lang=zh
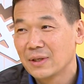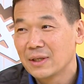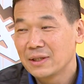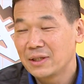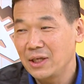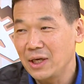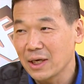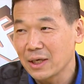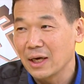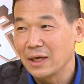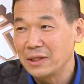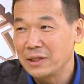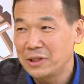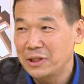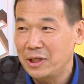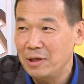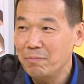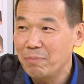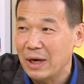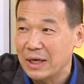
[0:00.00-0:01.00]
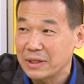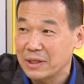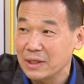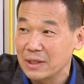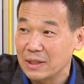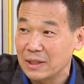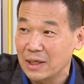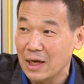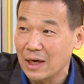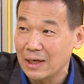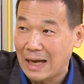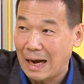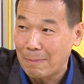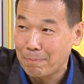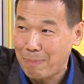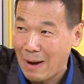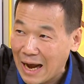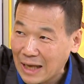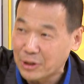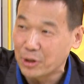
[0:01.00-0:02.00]
第二个，你新北市你要拿
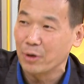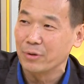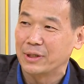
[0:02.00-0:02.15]
八九